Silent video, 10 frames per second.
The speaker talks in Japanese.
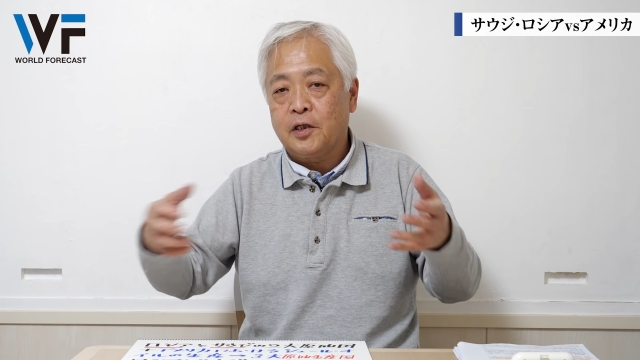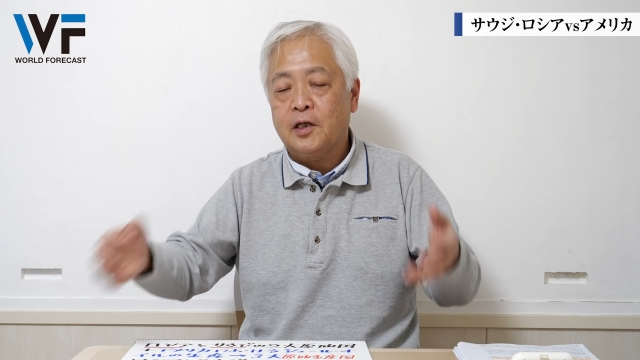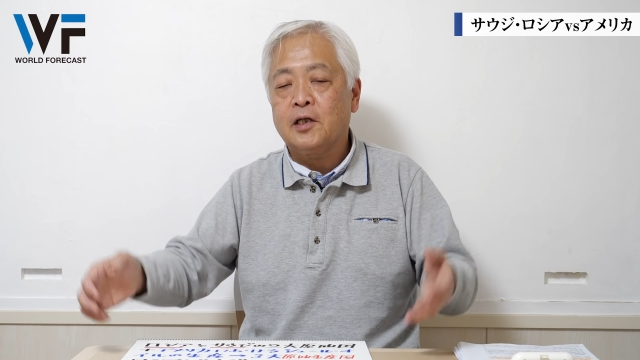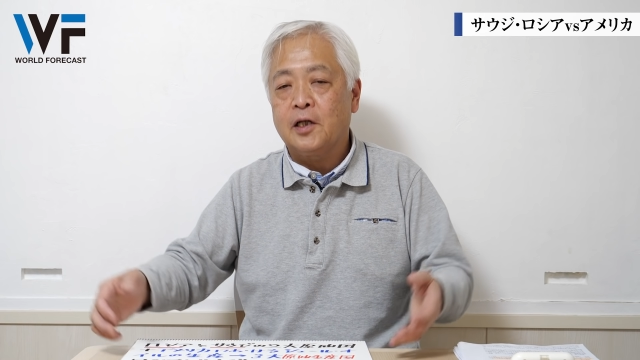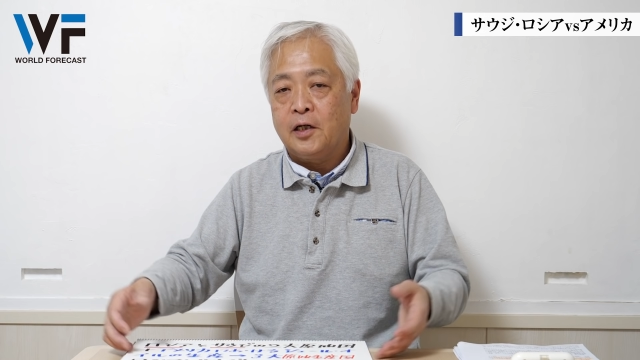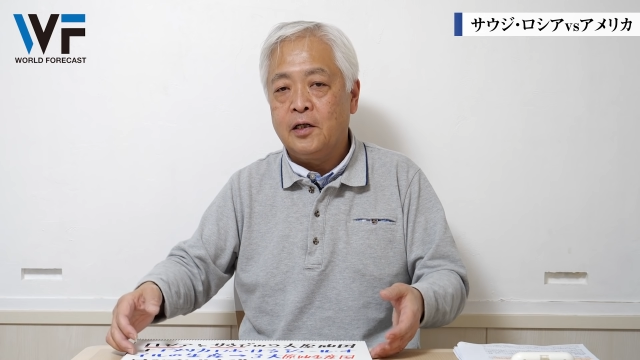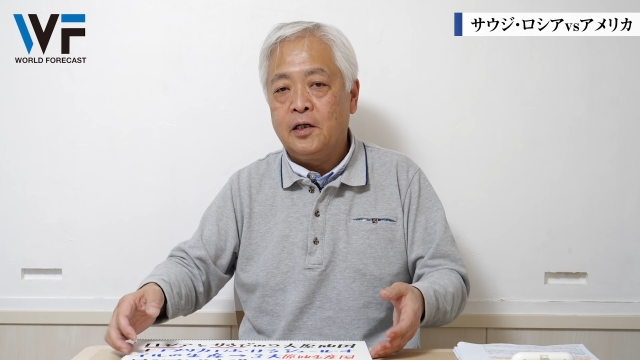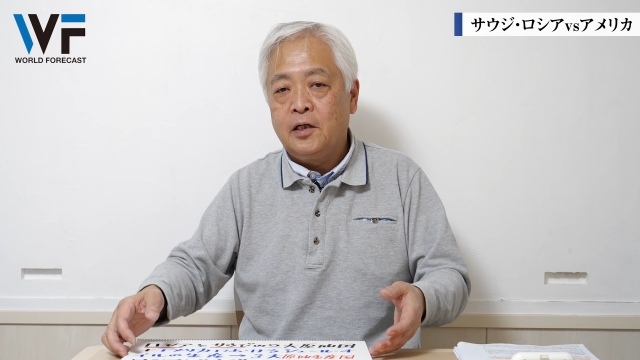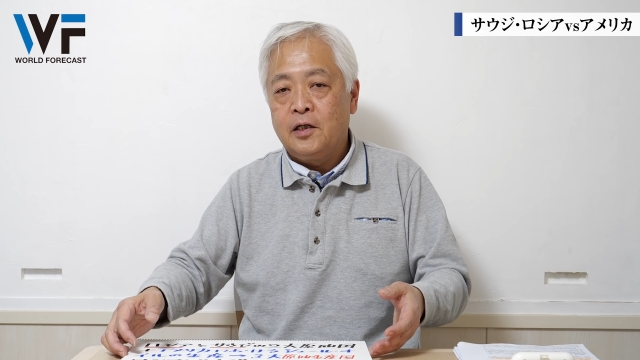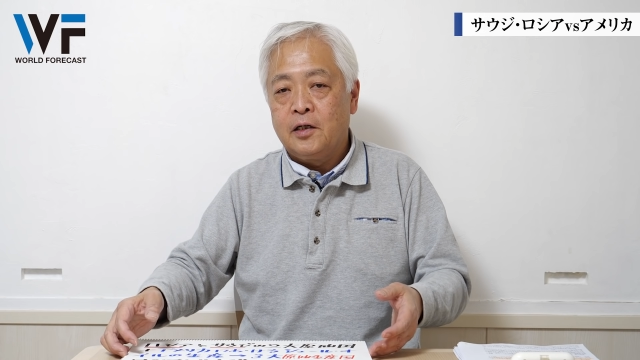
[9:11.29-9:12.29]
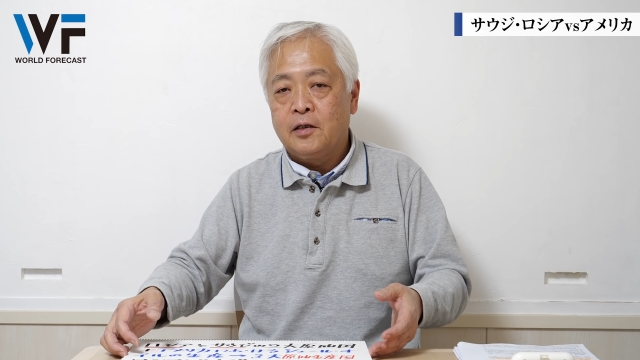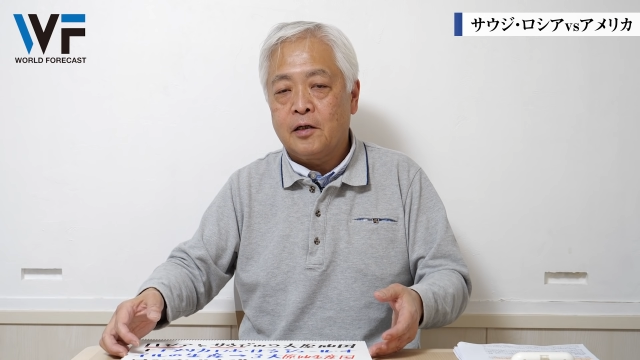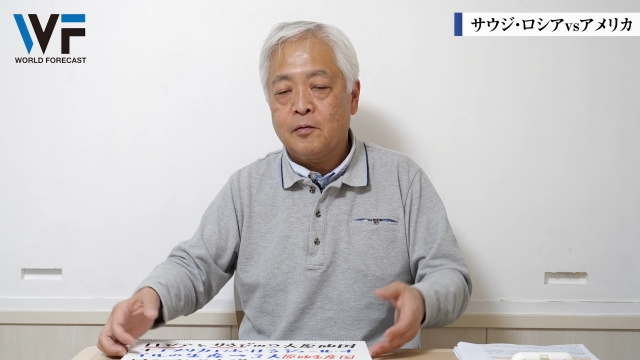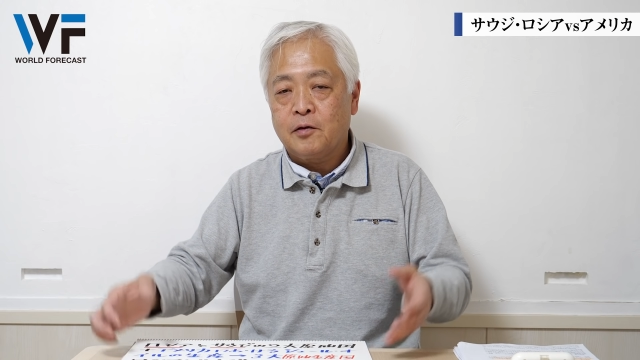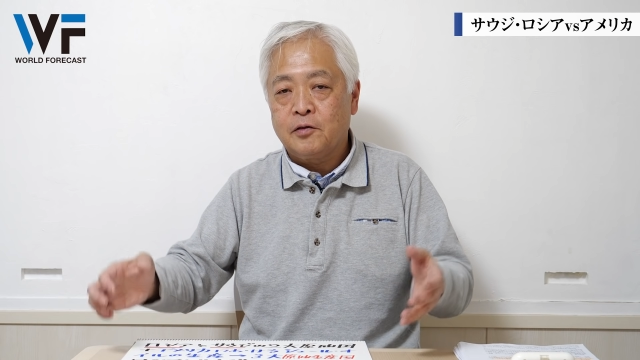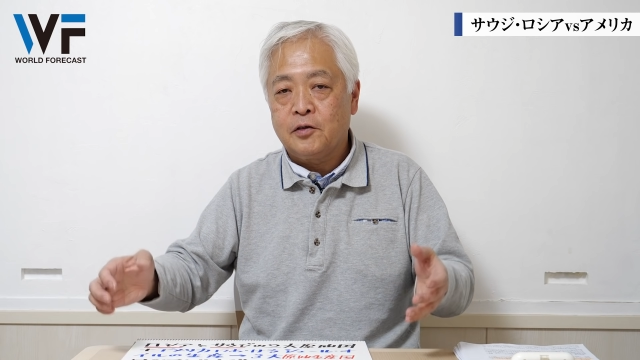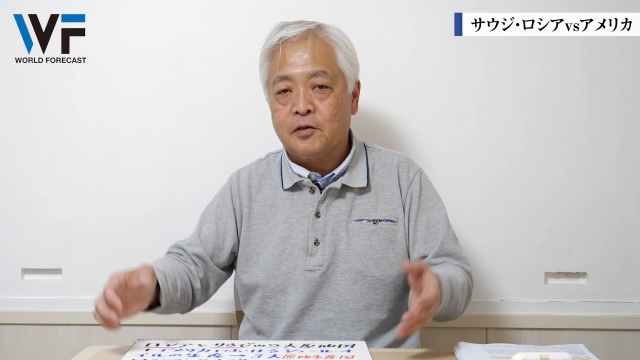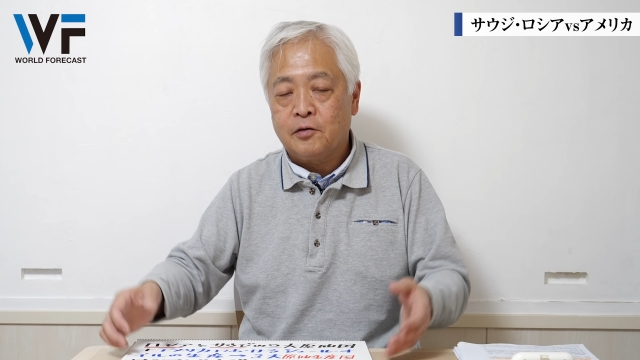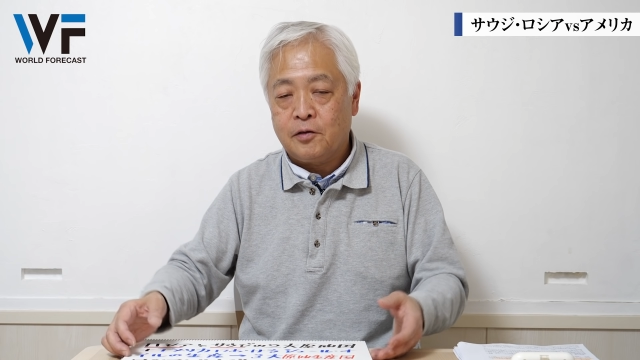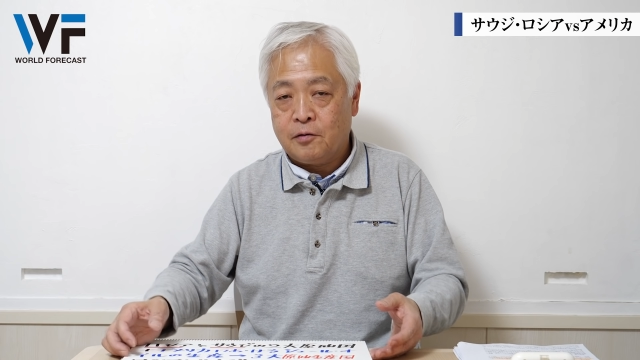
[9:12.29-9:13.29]
出られない、なるべく自
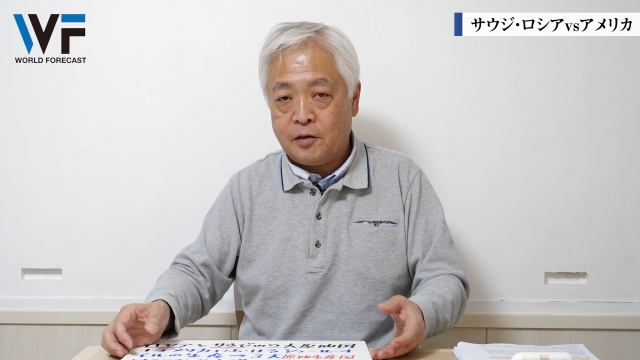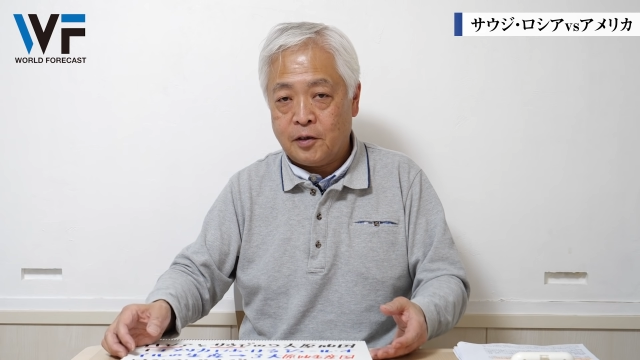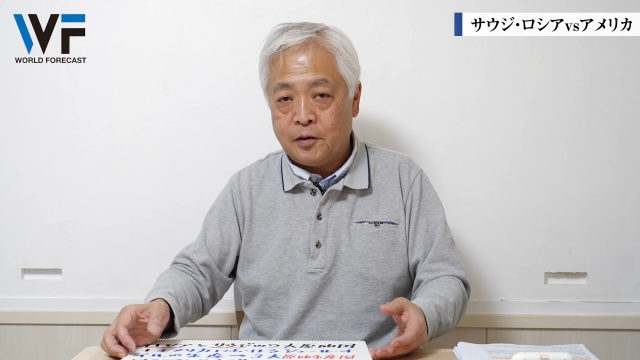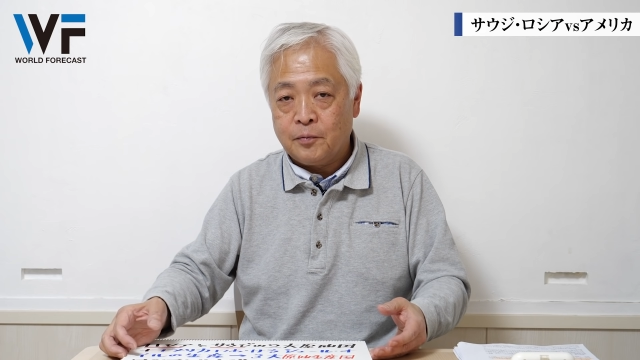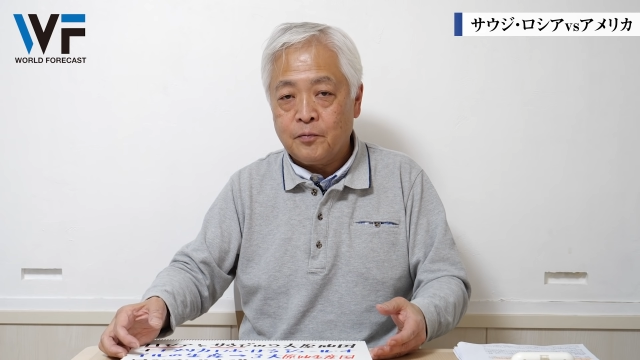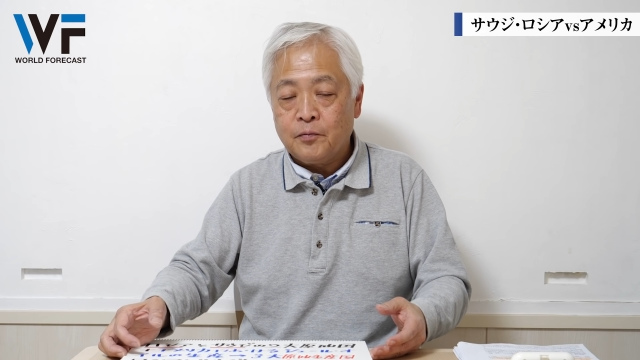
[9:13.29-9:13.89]
粛してくださいっ